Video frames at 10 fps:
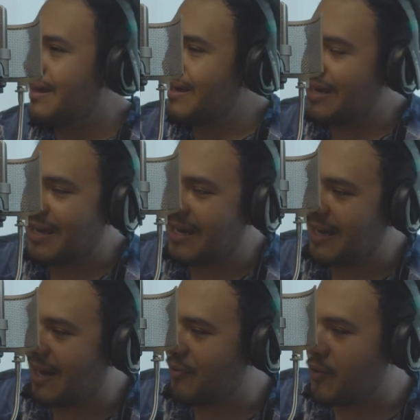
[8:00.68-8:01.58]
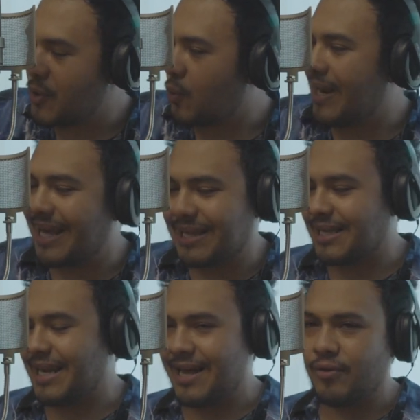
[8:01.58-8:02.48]
eh, audiovisual que estás
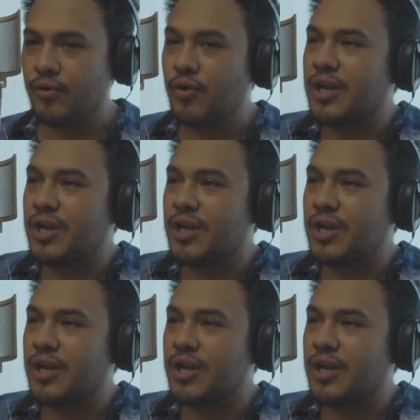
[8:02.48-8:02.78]
creando no